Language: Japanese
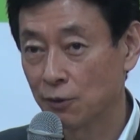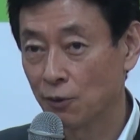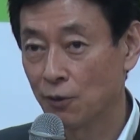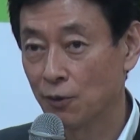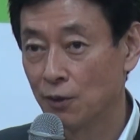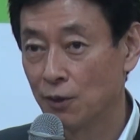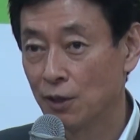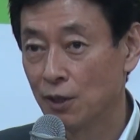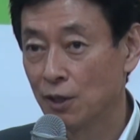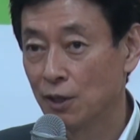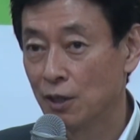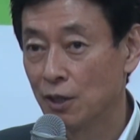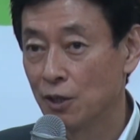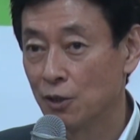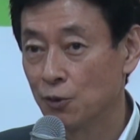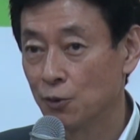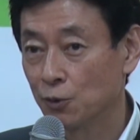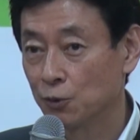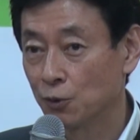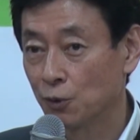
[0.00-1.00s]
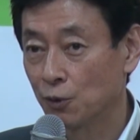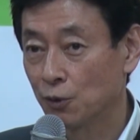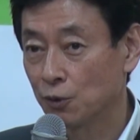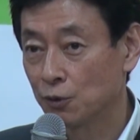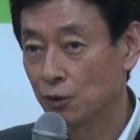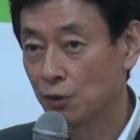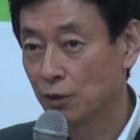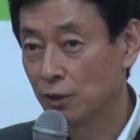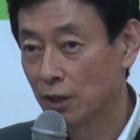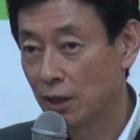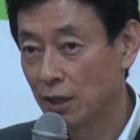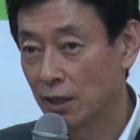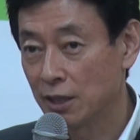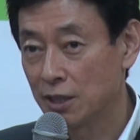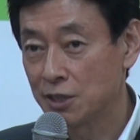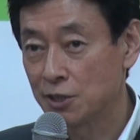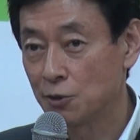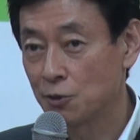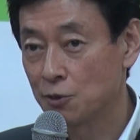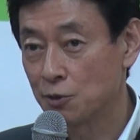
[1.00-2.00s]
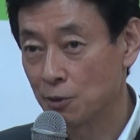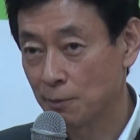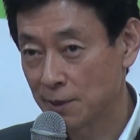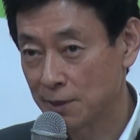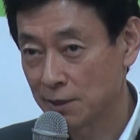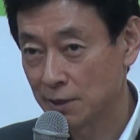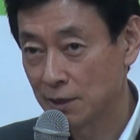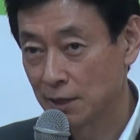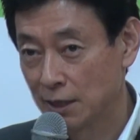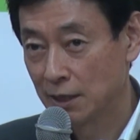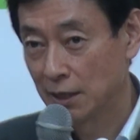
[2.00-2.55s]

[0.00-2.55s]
ということで一致をしております。